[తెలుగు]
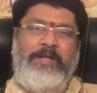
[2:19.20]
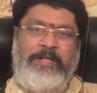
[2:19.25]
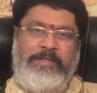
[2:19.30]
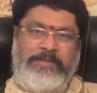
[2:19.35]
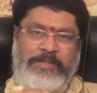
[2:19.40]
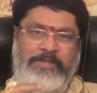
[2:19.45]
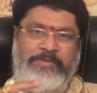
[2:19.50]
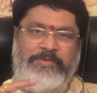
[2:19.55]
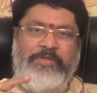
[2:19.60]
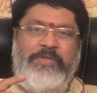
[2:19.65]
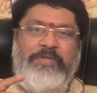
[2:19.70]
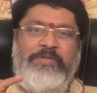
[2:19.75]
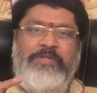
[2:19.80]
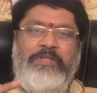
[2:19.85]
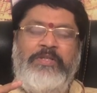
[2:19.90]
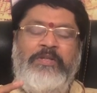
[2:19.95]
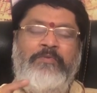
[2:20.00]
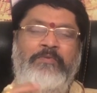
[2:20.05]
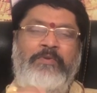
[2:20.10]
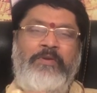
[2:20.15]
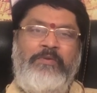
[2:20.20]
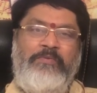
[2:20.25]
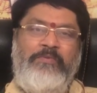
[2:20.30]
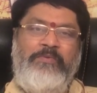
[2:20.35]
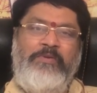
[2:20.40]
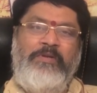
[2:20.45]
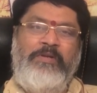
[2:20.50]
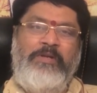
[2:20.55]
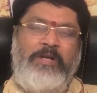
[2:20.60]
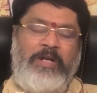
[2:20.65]
ఆశ్లేష నక్షత్రం వారు
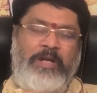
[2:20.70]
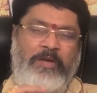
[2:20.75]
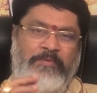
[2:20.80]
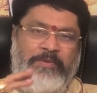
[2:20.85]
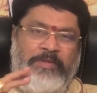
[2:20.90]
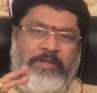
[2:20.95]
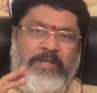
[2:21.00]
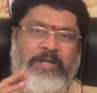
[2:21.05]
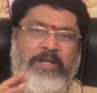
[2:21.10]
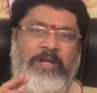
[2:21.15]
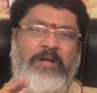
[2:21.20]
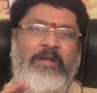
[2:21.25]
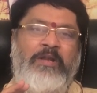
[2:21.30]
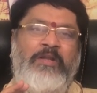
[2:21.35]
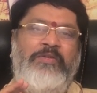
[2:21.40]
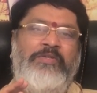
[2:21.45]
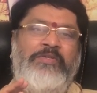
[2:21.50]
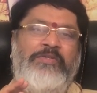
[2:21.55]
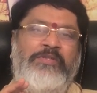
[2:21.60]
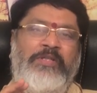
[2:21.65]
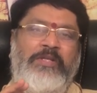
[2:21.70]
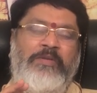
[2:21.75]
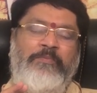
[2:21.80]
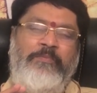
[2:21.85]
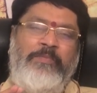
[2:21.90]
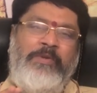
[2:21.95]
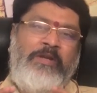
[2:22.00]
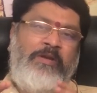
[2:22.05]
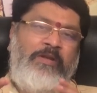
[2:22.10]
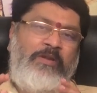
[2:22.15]
ఆ విధంగా ఆలోచించి
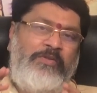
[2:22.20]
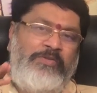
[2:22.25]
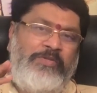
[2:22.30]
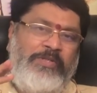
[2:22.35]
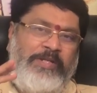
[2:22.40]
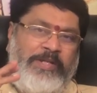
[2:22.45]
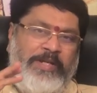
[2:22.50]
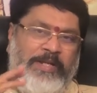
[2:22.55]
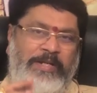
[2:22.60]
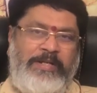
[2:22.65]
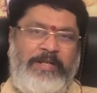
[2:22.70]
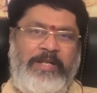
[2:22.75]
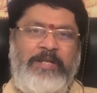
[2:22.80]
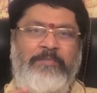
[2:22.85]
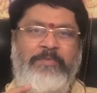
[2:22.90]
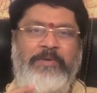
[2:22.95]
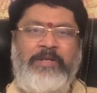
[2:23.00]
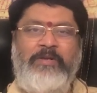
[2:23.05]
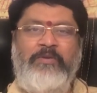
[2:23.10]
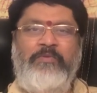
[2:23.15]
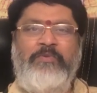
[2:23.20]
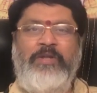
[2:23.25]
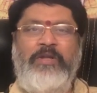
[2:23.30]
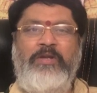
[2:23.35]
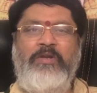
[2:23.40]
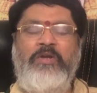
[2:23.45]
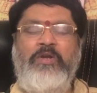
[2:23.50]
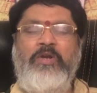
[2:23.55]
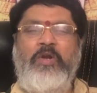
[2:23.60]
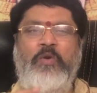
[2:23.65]
మీ ఆలోచన కరెక్ట్ అయినప్పటికీ కూడా
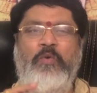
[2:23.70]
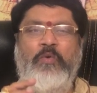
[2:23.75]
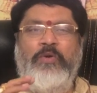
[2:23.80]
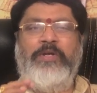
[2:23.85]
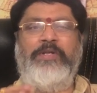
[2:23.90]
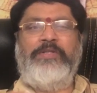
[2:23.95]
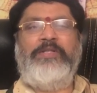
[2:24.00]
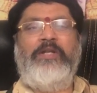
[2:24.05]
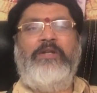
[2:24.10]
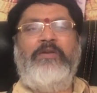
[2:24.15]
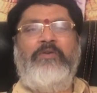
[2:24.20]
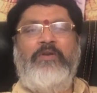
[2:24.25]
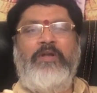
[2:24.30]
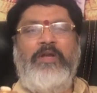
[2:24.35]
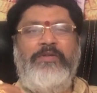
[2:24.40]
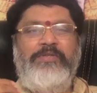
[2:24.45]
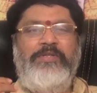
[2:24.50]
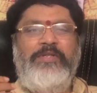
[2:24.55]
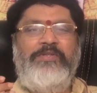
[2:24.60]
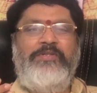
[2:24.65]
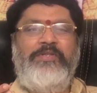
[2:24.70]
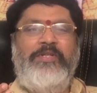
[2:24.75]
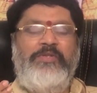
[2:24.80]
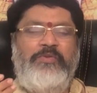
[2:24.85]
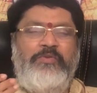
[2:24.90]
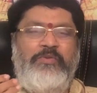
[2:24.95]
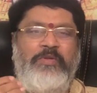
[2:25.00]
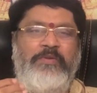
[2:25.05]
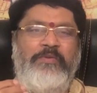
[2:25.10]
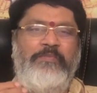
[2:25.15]
ఒక్కసారి క్రాస్ చెక్
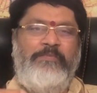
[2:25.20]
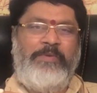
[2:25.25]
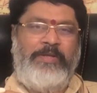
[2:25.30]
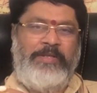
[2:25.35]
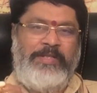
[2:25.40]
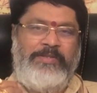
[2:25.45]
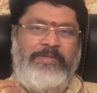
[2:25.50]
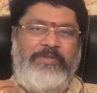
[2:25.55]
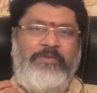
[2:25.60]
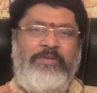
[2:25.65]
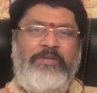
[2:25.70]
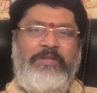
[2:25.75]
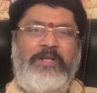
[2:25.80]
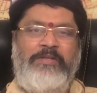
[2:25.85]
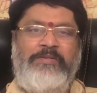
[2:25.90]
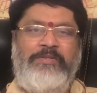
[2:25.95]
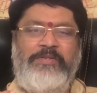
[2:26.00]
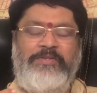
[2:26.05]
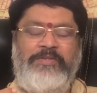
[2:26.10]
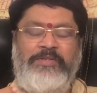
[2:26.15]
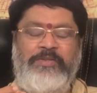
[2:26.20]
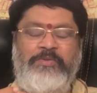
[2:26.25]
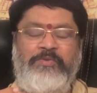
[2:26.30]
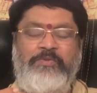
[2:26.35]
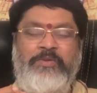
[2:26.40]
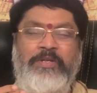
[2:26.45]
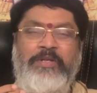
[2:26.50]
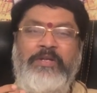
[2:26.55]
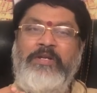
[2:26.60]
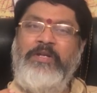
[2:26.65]
చేసుకుని బ్రదర్స్తో క్రాస్ చెక్
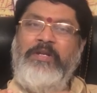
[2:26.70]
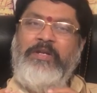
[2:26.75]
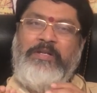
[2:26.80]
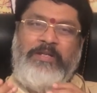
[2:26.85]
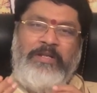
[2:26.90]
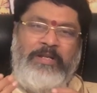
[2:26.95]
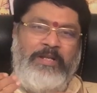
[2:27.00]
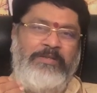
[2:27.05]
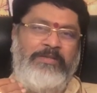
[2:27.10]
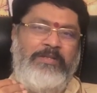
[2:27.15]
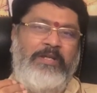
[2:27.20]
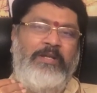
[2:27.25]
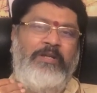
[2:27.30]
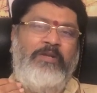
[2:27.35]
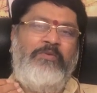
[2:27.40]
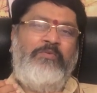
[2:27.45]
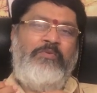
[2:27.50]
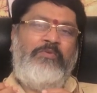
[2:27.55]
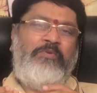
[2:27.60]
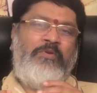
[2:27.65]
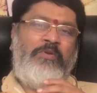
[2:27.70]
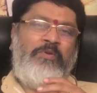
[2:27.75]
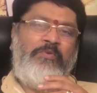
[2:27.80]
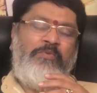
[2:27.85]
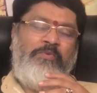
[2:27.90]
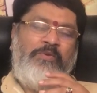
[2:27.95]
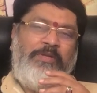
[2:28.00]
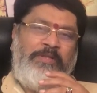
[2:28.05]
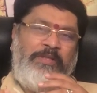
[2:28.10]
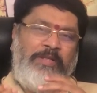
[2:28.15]
చేసుకుని ఇలా చేయాలనుకుంటున్నాం
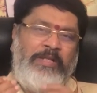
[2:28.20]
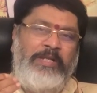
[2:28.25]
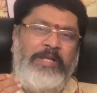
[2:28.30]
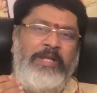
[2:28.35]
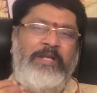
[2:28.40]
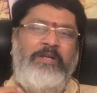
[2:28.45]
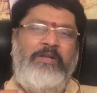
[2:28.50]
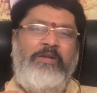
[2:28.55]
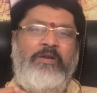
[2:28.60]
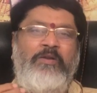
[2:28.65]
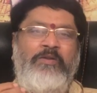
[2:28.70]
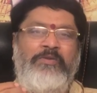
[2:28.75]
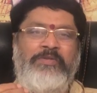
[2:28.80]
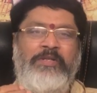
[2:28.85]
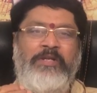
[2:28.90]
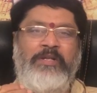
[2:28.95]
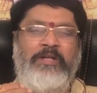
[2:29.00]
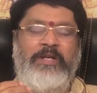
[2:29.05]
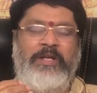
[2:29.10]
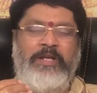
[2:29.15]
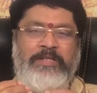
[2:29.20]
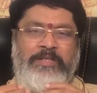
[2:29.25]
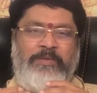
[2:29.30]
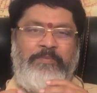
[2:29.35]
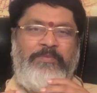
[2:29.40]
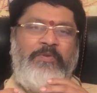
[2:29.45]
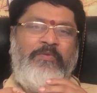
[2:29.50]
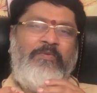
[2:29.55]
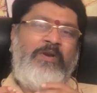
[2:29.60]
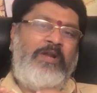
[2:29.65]
దీనికి ఏంటి ఆలోచన అని
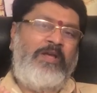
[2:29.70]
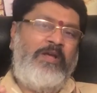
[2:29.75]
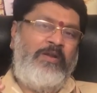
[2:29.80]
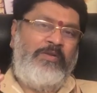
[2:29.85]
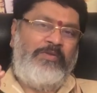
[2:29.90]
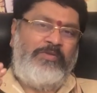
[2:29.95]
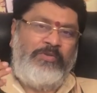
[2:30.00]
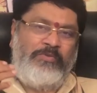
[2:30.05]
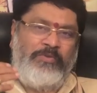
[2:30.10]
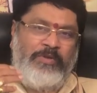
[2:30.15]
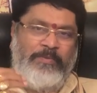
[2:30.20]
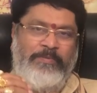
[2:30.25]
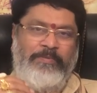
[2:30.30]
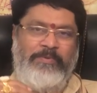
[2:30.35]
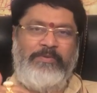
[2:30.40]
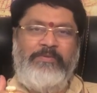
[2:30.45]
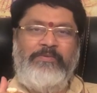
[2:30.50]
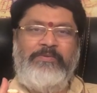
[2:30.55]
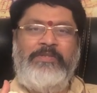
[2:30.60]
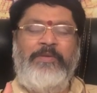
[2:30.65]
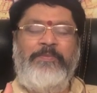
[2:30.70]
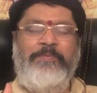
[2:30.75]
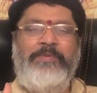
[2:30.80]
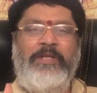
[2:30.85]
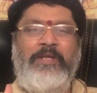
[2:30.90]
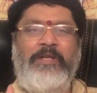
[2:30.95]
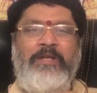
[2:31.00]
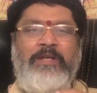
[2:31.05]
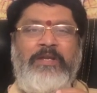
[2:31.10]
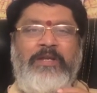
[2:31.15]
చెప్తే వాళ్ళ ఆలోచన కూడా
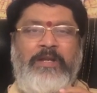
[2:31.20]
చెబితే